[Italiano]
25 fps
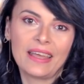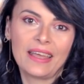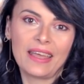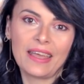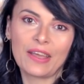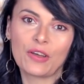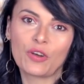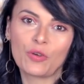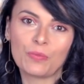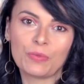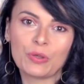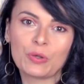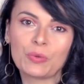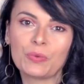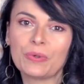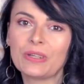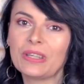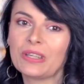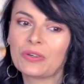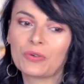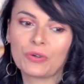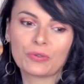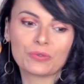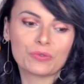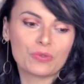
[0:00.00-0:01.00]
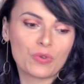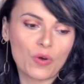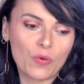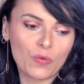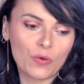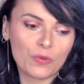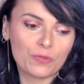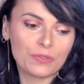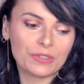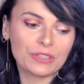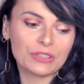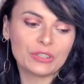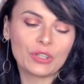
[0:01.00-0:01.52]
Eccomi qui con un
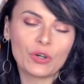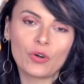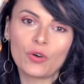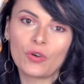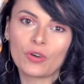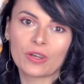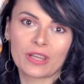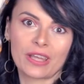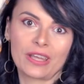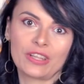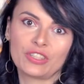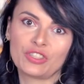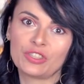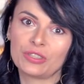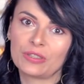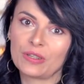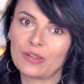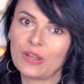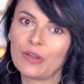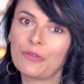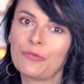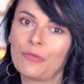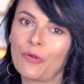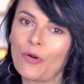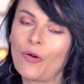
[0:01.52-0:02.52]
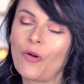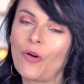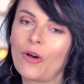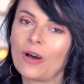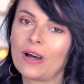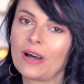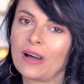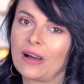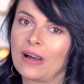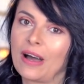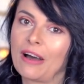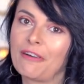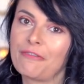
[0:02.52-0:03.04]
nuovo video che ci tenevo
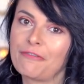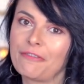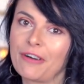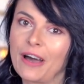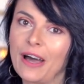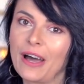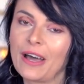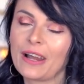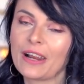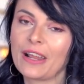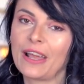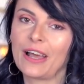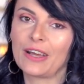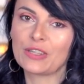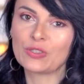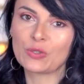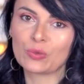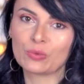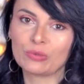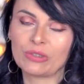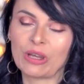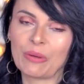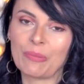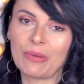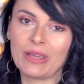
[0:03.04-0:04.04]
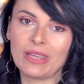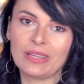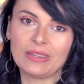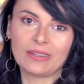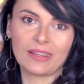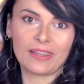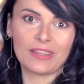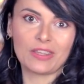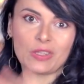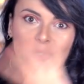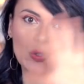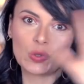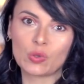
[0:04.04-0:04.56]
eh, a fare
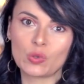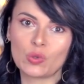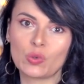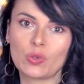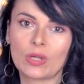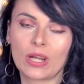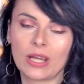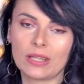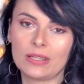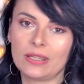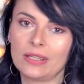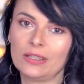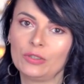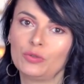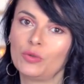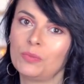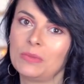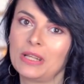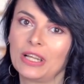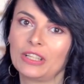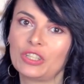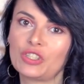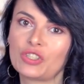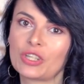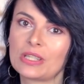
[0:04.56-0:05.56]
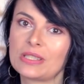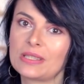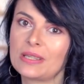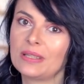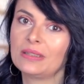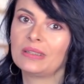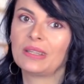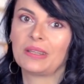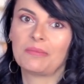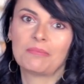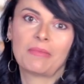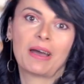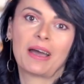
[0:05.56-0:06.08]
assolutamente in chiusura del
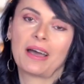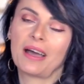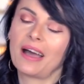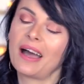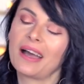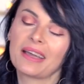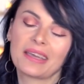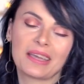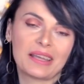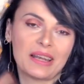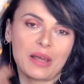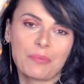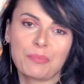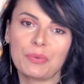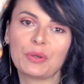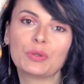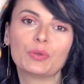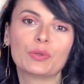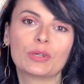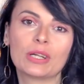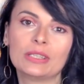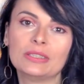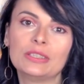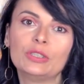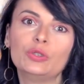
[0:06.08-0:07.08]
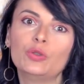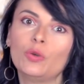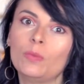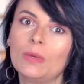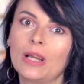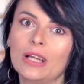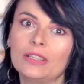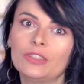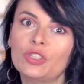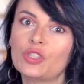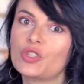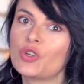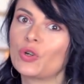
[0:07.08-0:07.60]
2017 ma anche in apertura del
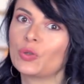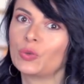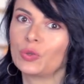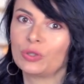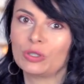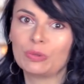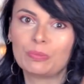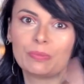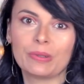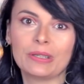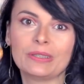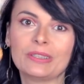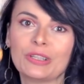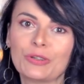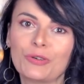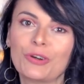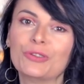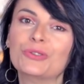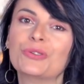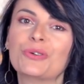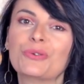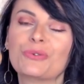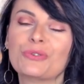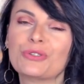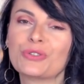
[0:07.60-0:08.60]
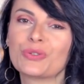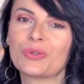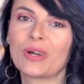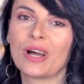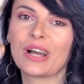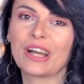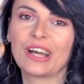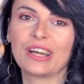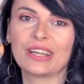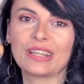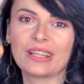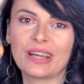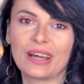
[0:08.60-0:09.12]
2018, dipende quando riuscirò
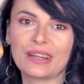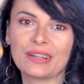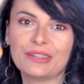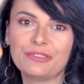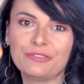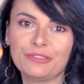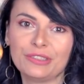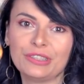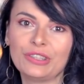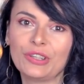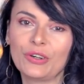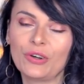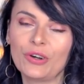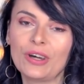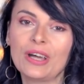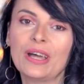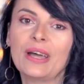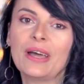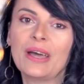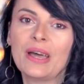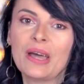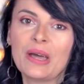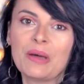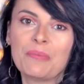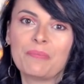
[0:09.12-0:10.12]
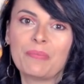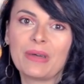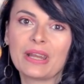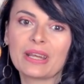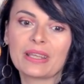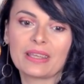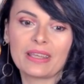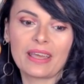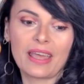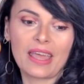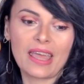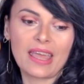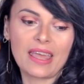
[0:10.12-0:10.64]
a caricare il video,
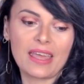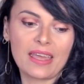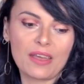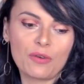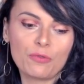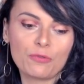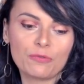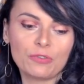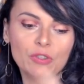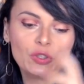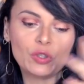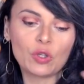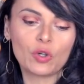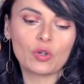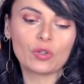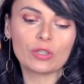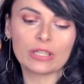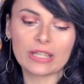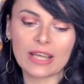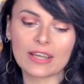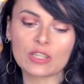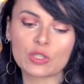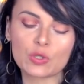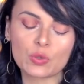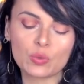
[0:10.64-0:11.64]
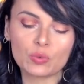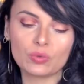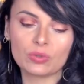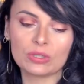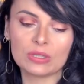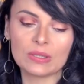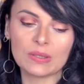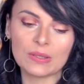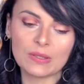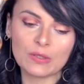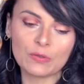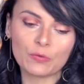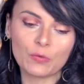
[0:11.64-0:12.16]
perché è un video
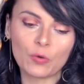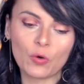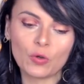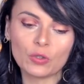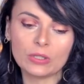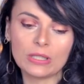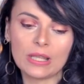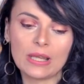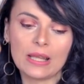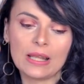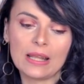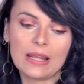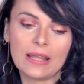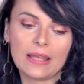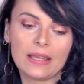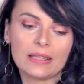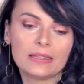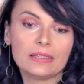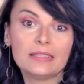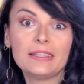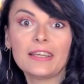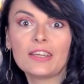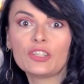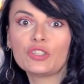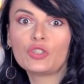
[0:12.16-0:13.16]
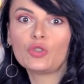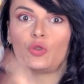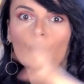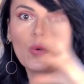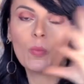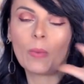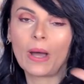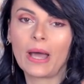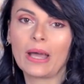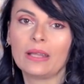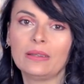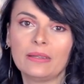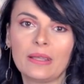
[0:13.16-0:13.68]
riassuntivo delle 10
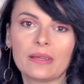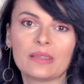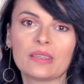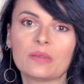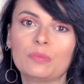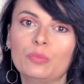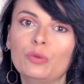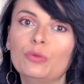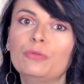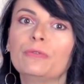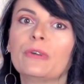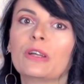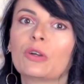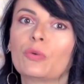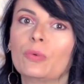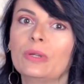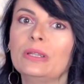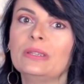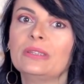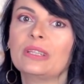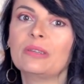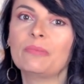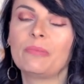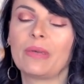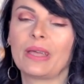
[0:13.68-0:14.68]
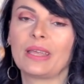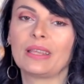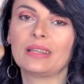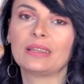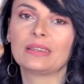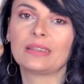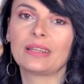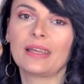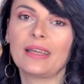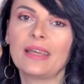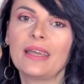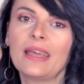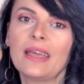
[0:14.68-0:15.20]
domande che più
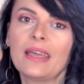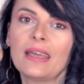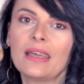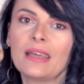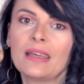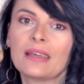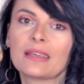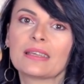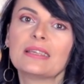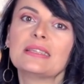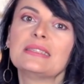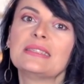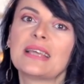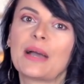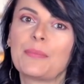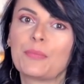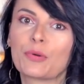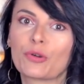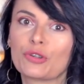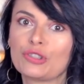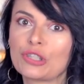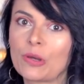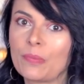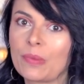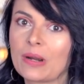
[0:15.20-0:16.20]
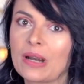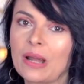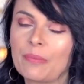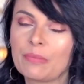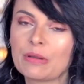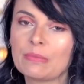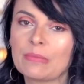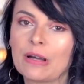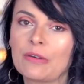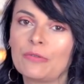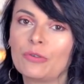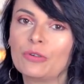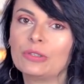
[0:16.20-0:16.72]
frequentemente chi si approccia per la
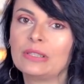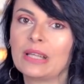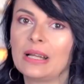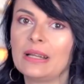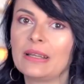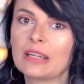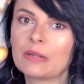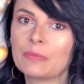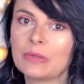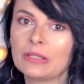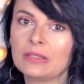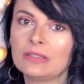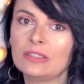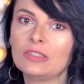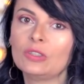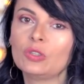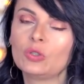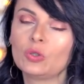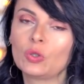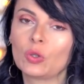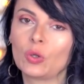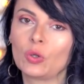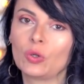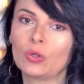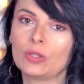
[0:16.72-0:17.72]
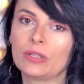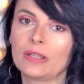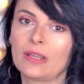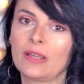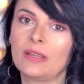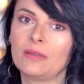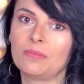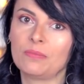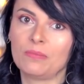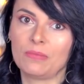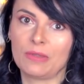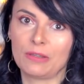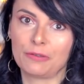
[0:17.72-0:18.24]
prima volta alle erbe
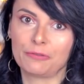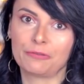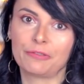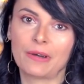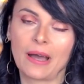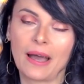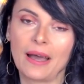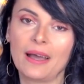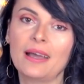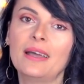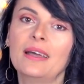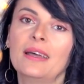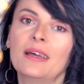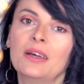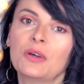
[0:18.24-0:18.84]
tintorie mi fa.